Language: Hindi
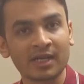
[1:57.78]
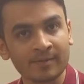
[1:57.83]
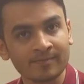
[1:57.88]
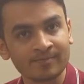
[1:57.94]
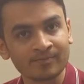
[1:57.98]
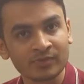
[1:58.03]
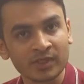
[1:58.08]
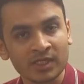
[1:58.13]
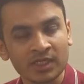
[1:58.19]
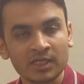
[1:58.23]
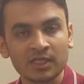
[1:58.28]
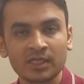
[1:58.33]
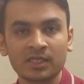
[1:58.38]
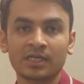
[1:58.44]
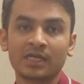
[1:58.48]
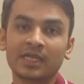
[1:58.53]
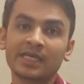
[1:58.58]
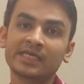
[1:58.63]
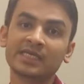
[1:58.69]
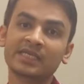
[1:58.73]
है
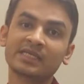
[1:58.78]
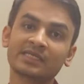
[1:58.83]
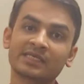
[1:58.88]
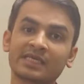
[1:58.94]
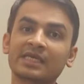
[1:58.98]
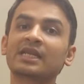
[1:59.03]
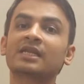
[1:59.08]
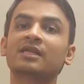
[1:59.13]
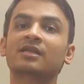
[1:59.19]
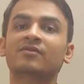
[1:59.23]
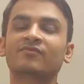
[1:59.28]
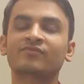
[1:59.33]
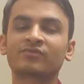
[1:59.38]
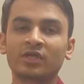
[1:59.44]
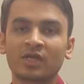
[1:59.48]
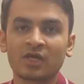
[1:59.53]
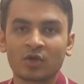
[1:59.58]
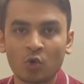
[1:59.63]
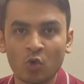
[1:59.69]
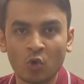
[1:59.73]
लेकिन किरण
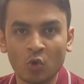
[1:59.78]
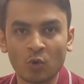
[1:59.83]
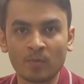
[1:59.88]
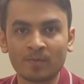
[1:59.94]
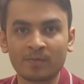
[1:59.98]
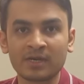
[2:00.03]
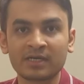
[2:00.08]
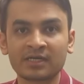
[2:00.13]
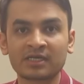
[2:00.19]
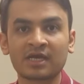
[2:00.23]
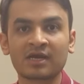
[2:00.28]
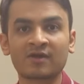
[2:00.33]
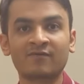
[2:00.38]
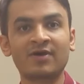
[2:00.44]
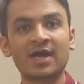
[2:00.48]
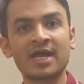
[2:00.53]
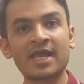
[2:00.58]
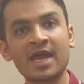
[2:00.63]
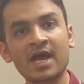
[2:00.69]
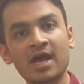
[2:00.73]
नवगिरे को ओपन
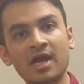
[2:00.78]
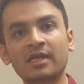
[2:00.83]
करवाया